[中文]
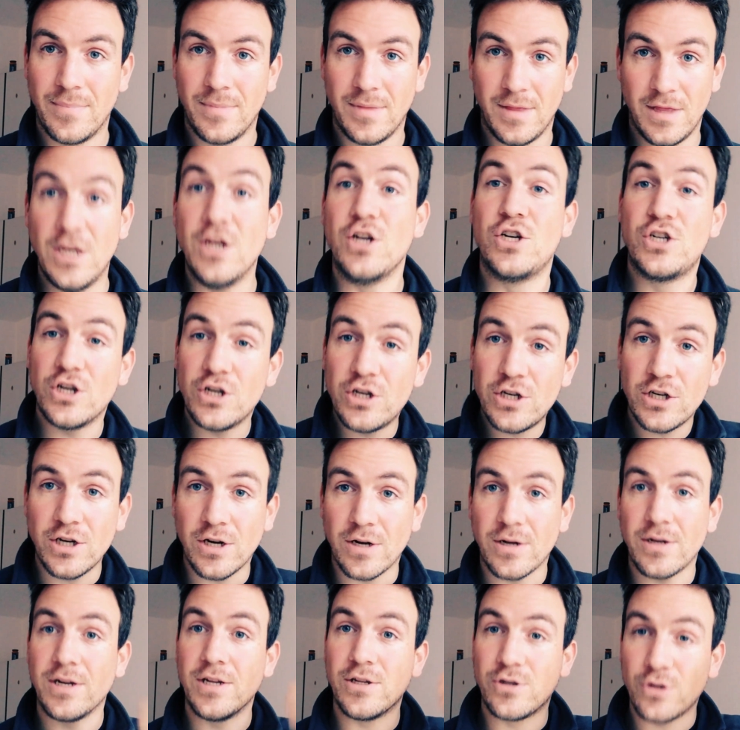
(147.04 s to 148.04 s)
你支
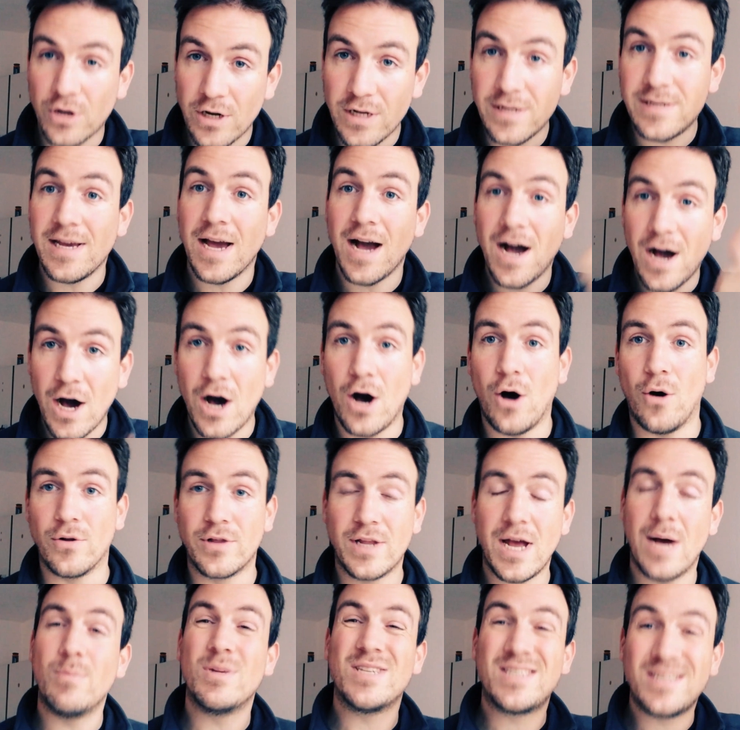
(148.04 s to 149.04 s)
持？你觉得这样好？
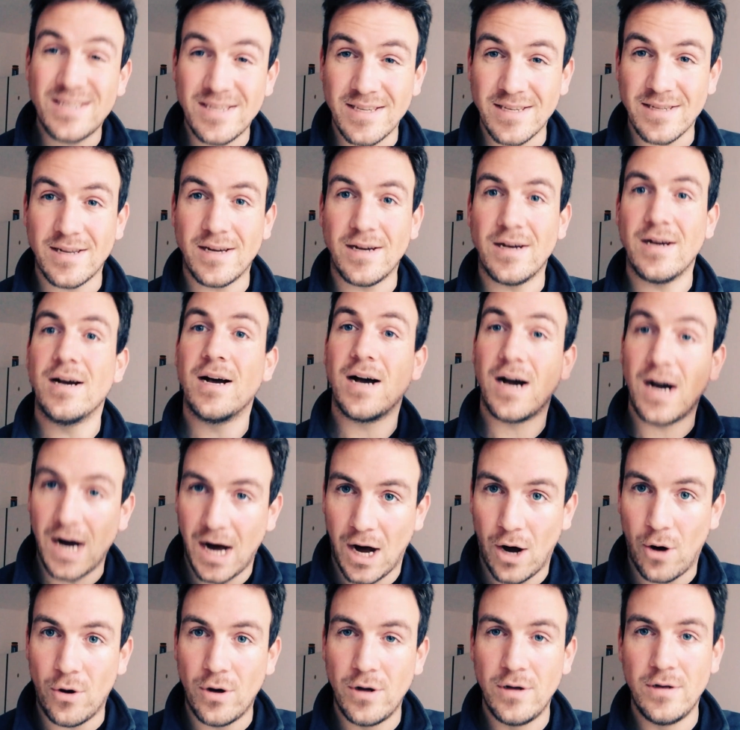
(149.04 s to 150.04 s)
他们死的
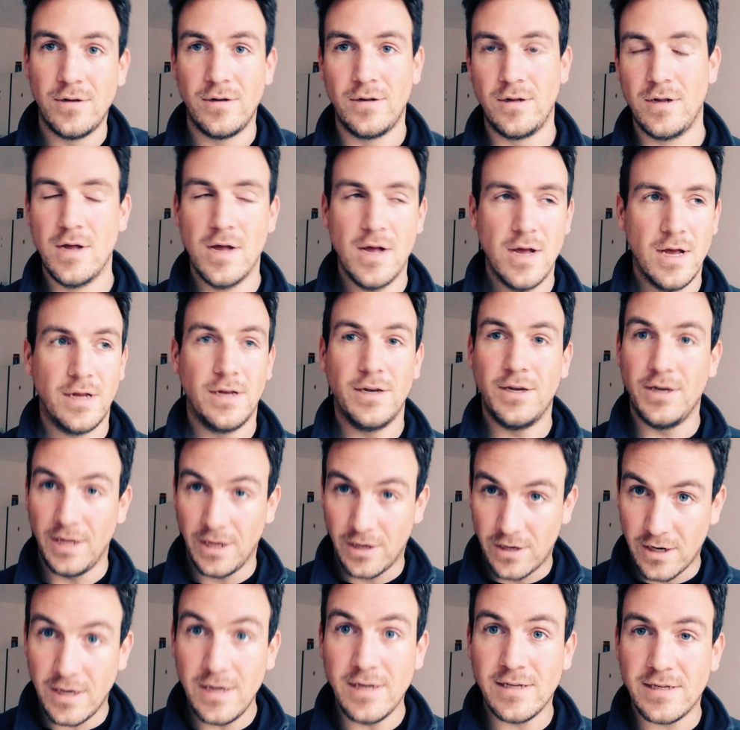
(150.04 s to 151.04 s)
好，你
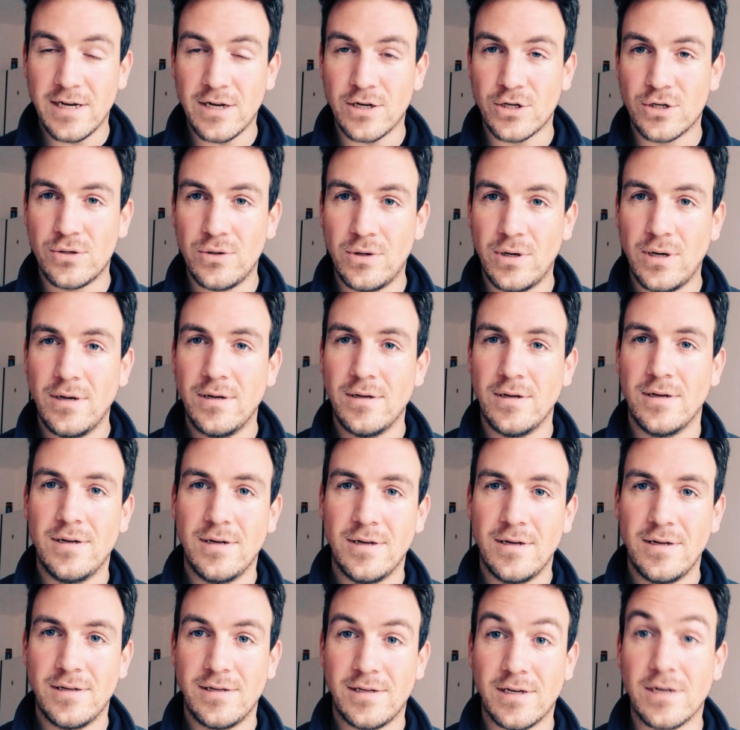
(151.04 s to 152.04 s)
可以这样说。
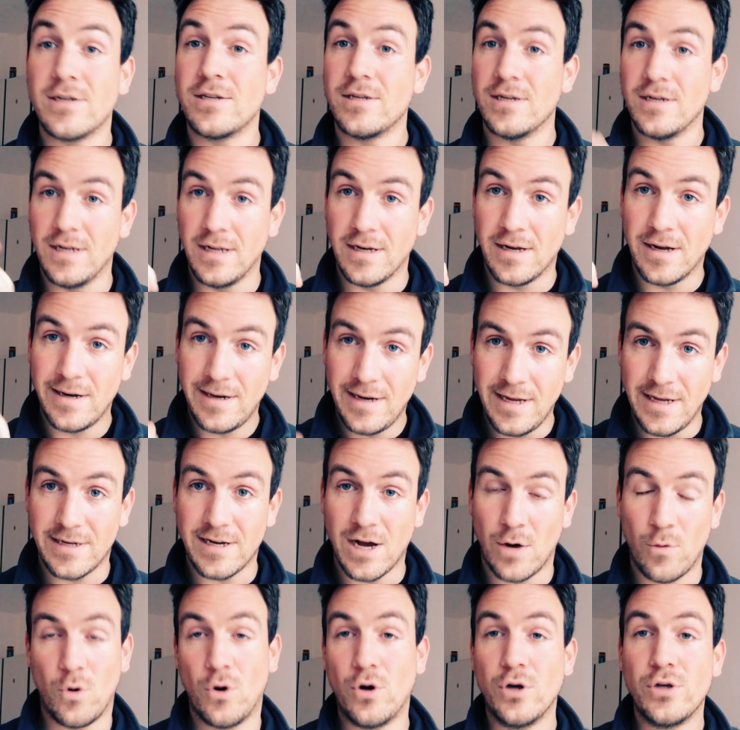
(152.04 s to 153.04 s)
这个是你的立
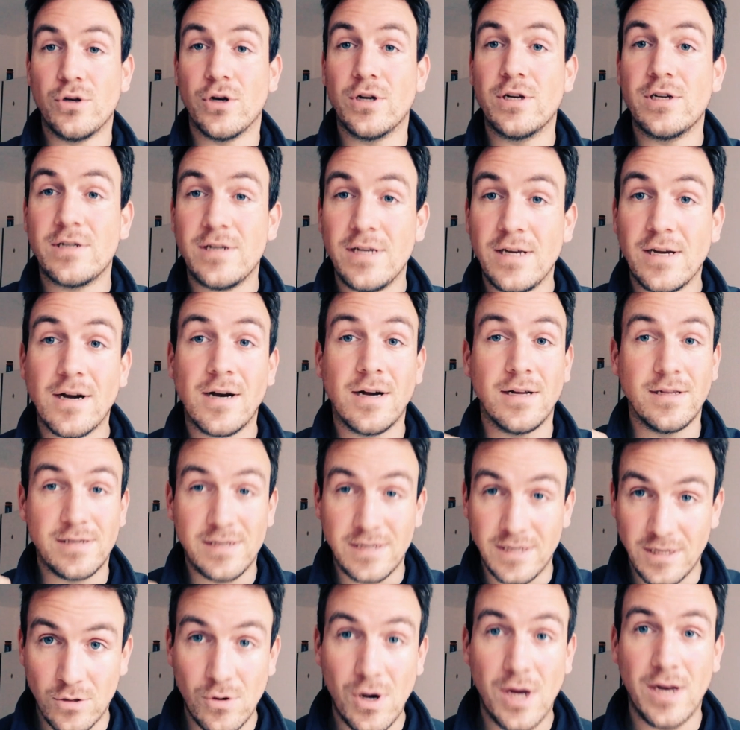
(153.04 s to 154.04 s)
场，我会觉得是一个很
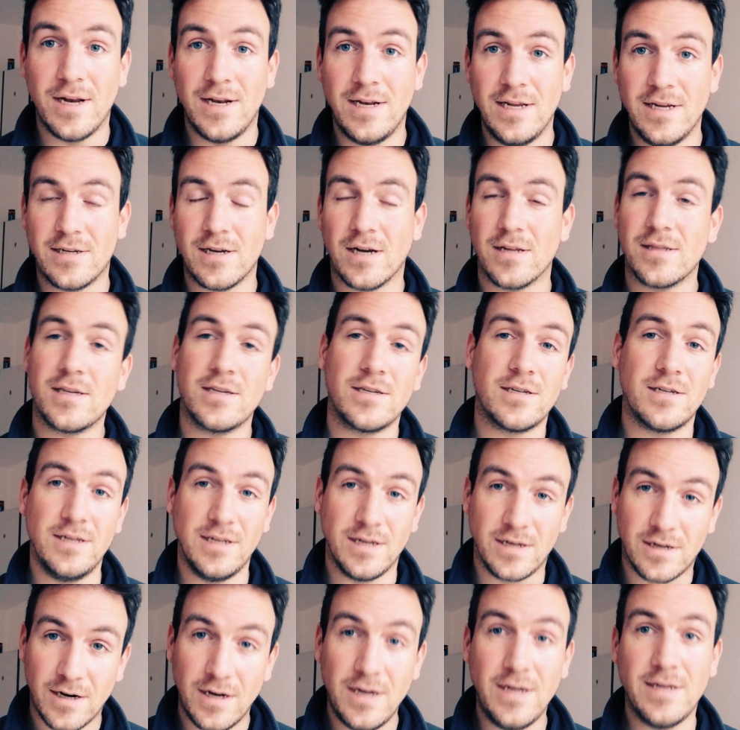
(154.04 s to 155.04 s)
奇怪的立场，但是你
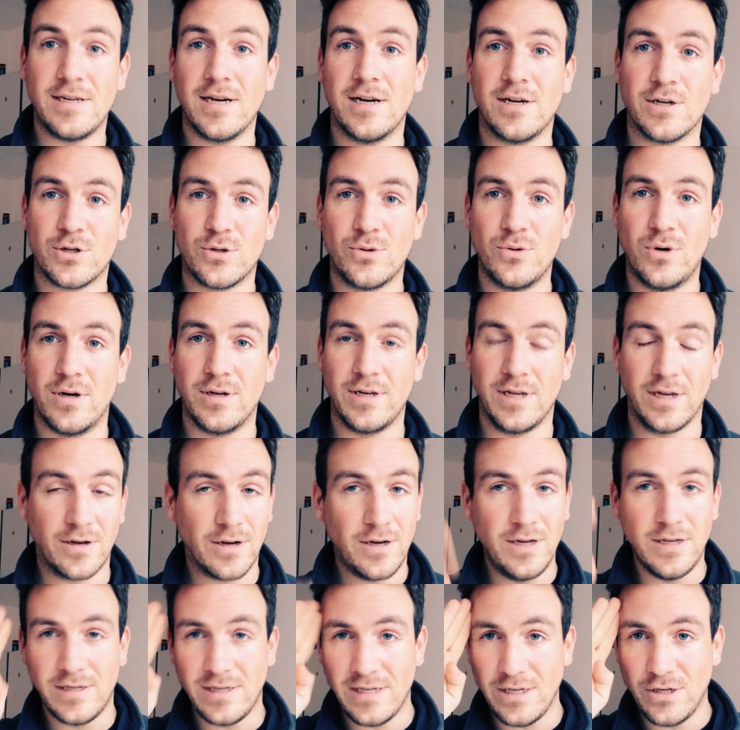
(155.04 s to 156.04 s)
可以这样说，你可
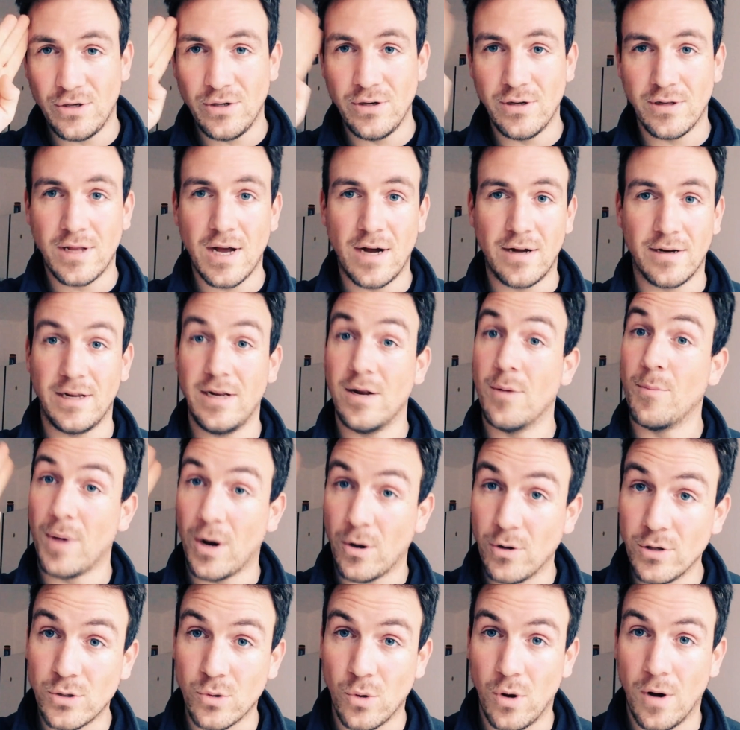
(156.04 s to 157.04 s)
以继续当你的
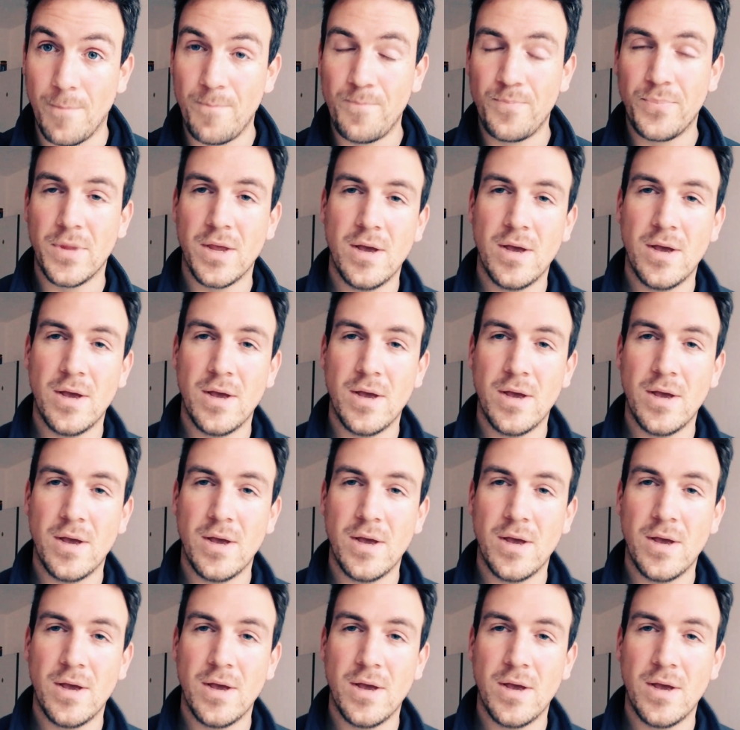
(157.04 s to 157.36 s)
毛左，